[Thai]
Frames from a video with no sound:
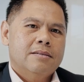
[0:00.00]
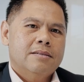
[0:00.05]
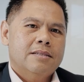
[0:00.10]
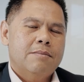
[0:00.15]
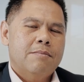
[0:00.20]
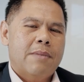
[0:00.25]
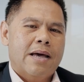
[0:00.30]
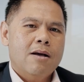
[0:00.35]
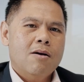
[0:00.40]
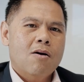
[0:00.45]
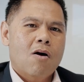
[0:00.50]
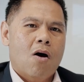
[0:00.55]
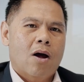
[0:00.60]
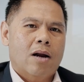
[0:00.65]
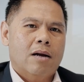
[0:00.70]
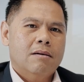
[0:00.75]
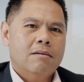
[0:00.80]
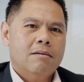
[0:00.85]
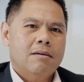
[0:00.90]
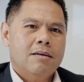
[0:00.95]
สมัยก่อน
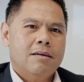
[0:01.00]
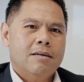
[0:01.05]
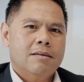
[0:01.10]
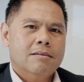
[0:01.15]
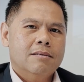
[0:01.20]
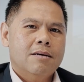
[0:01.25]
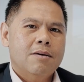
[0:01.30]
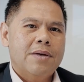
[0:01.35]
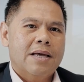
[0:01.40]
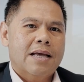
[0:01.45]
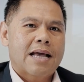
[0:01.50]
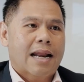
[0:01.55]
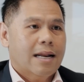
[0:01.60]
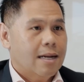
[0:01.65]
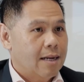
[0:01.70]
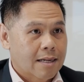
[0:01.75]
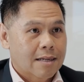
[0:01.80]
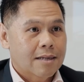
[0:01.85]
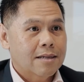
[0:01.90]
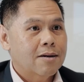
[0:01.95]
ก็ก็มีการ
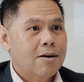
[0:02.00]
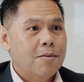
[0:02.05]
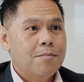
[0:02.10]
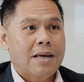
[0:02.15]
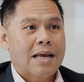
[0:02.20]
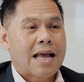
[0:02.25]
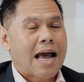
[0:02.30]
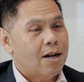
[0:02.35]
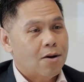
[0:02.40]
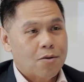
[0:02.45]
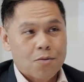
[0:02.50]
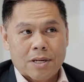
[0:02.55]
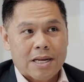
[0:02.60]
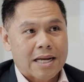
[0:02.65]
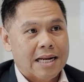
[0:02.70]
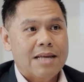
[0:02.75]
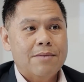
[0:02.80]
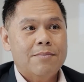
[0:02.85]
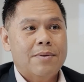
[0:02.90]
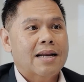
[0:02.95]
ดึงก็มีการดูดอย่า
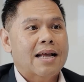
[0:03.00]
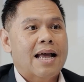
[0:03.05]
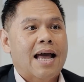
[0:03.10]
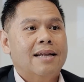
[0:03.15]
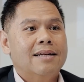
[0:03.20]
งนี้เหมือนกัน